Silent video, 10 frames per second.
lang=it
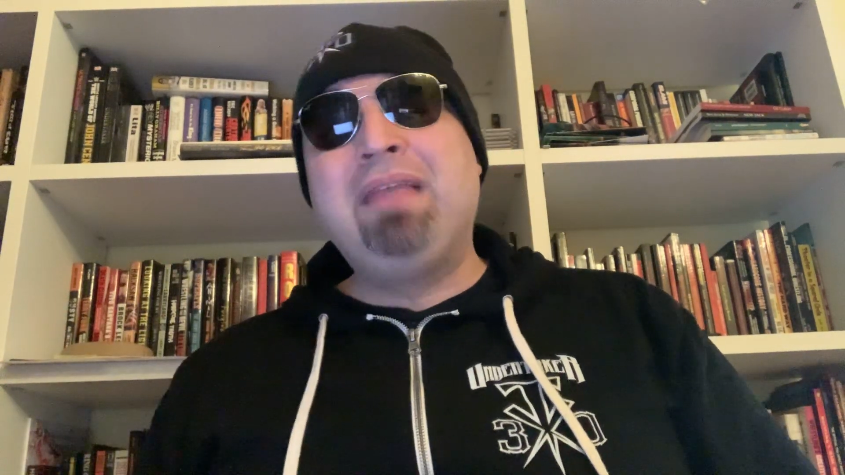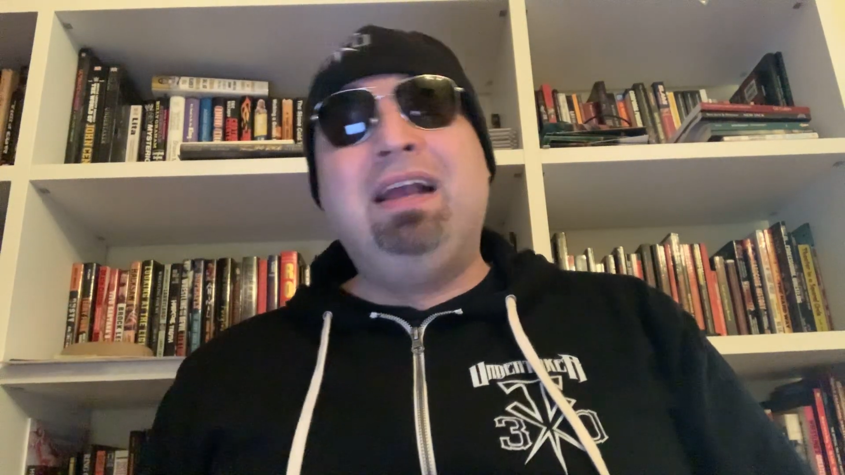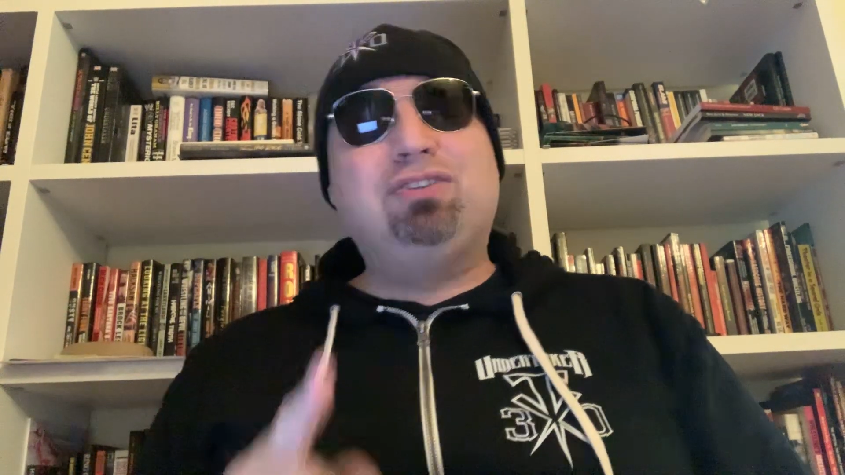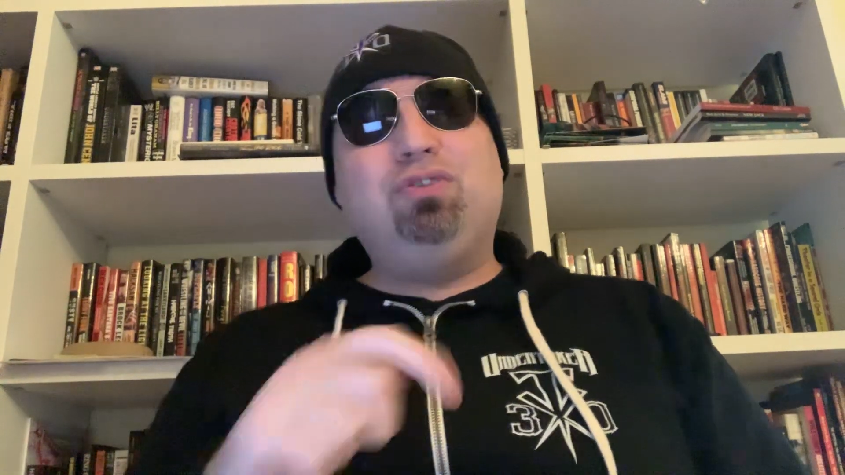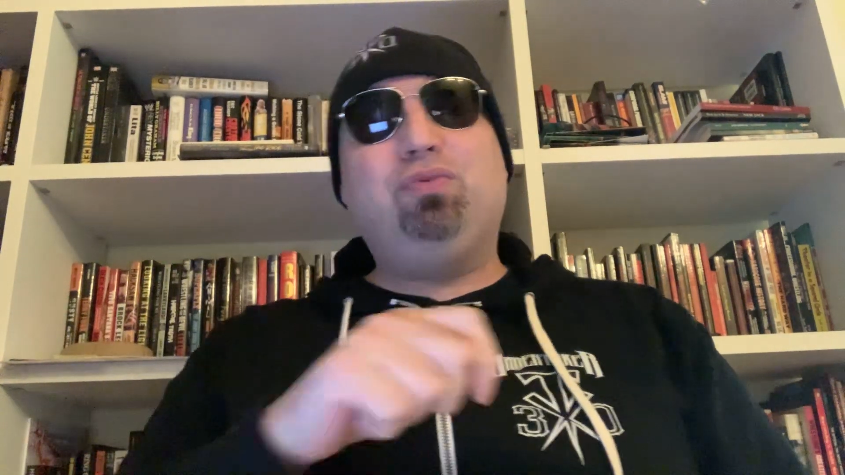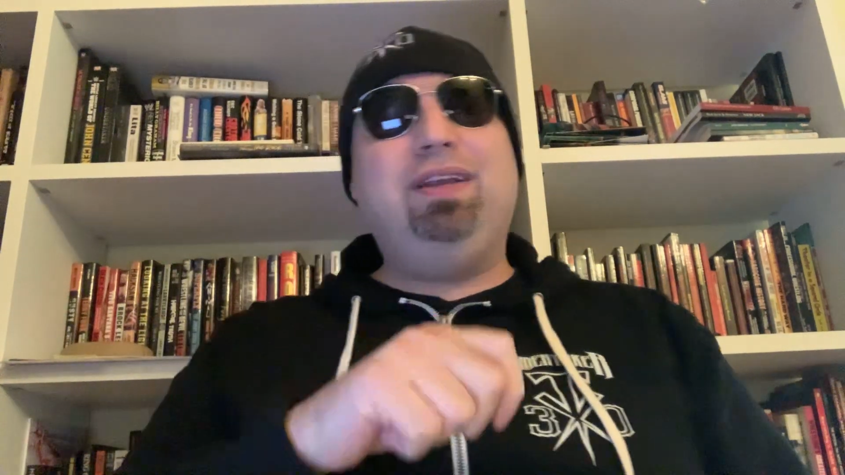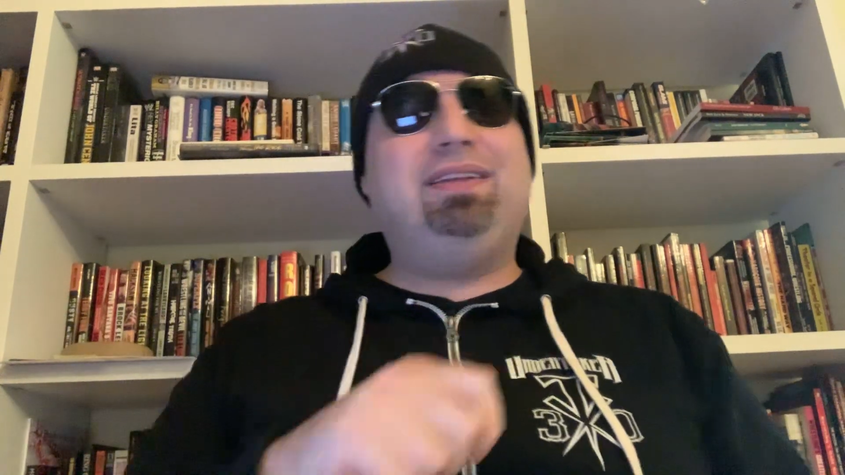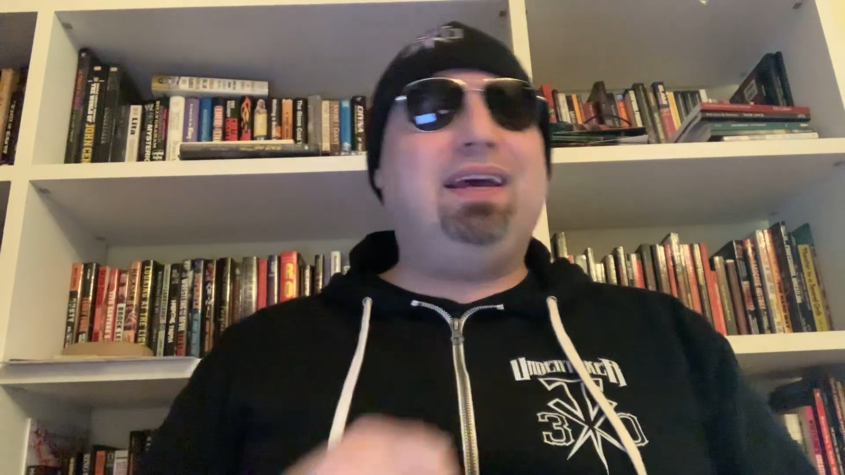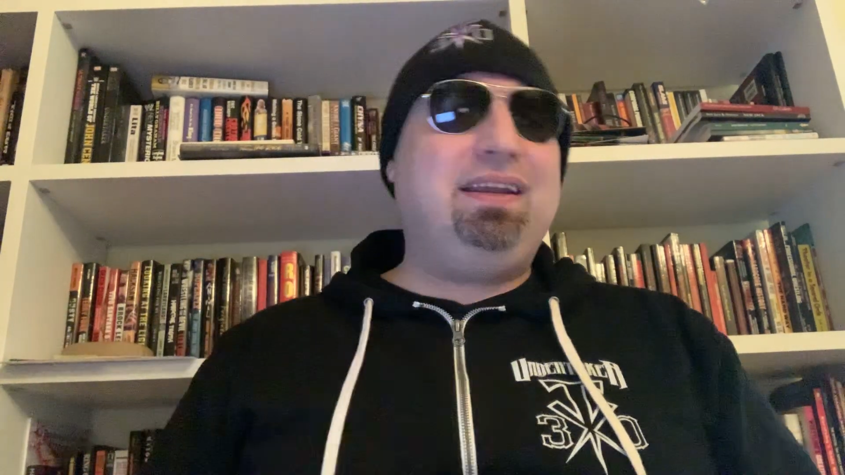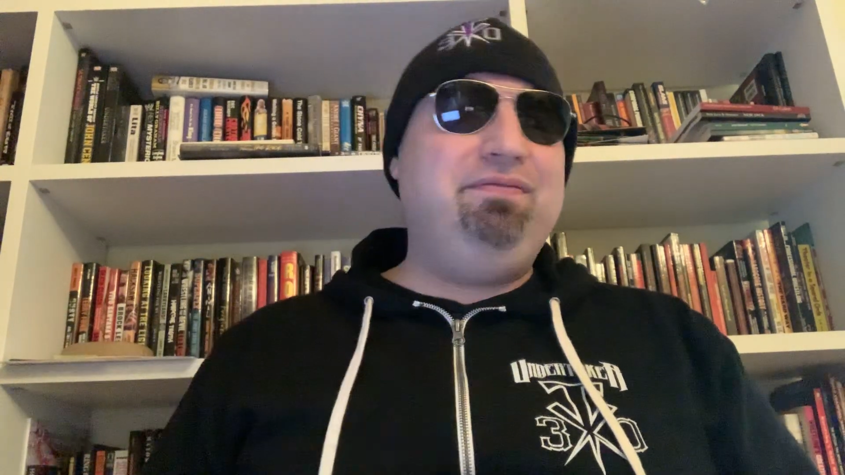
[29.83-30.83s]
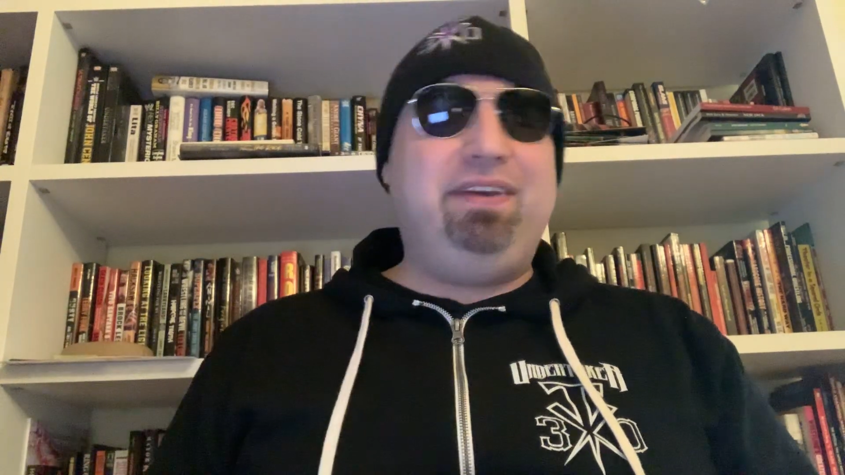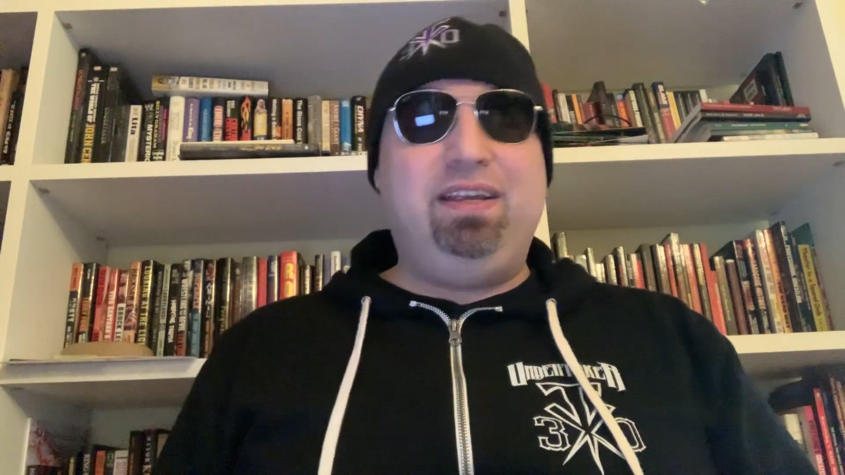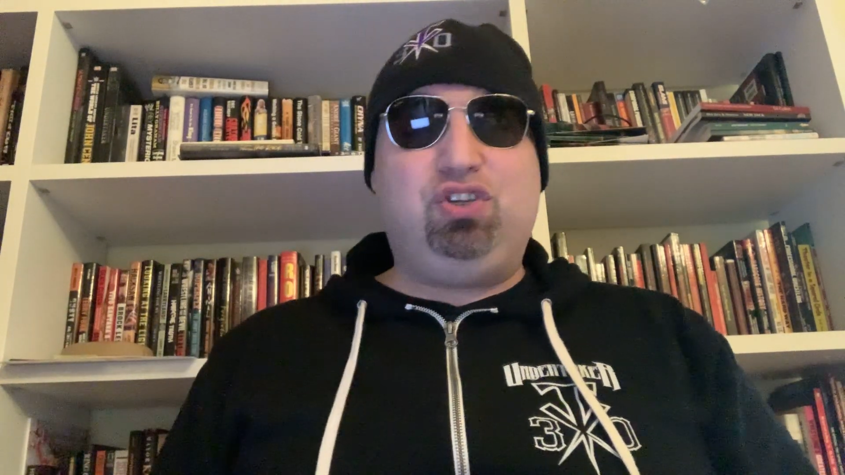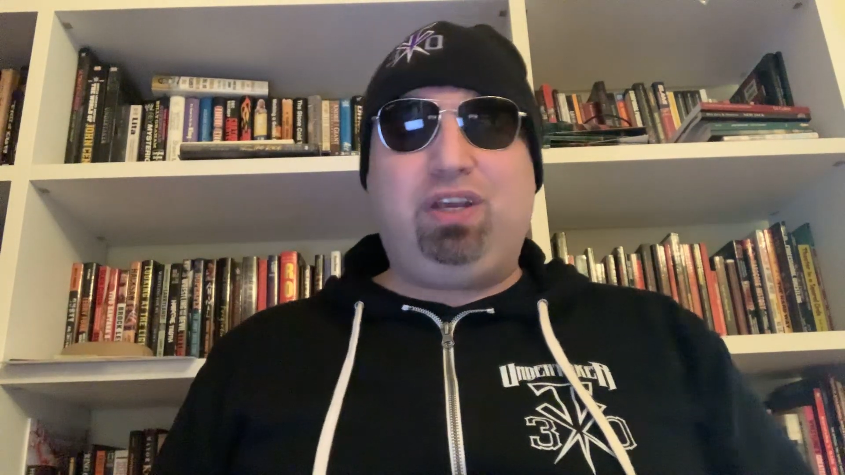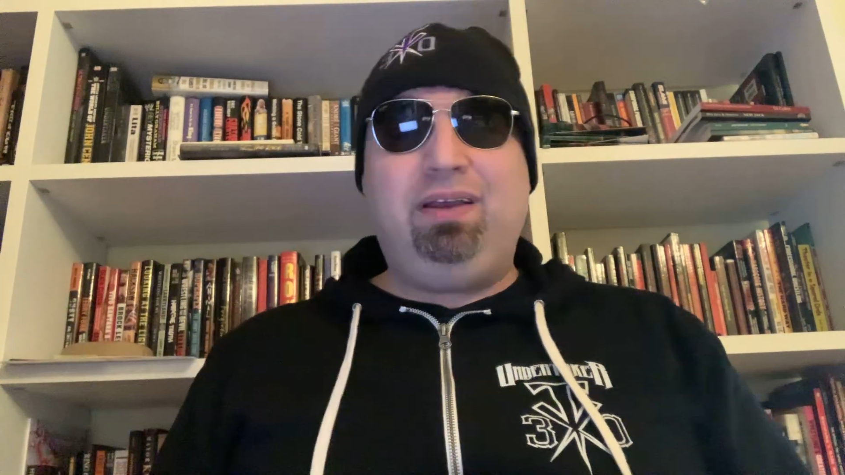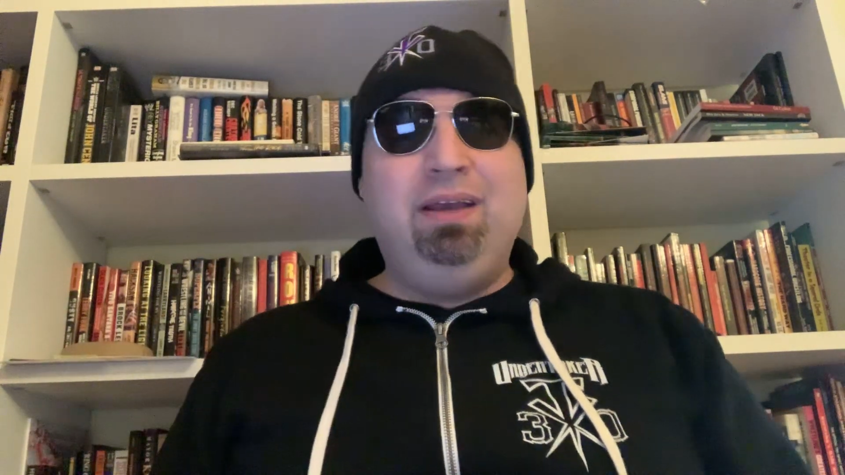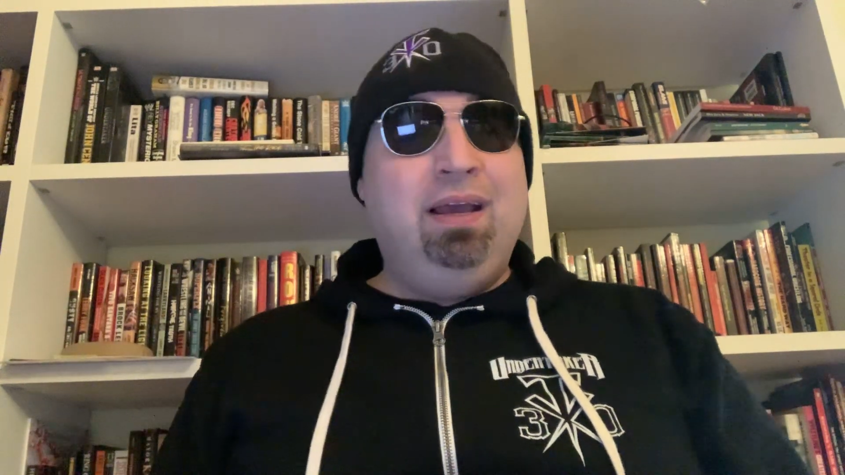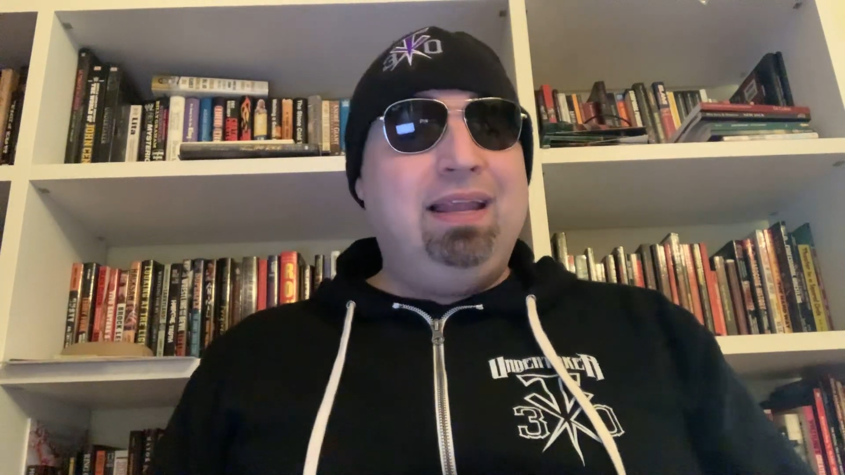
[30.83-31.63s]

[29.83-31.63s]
Su Twitter invece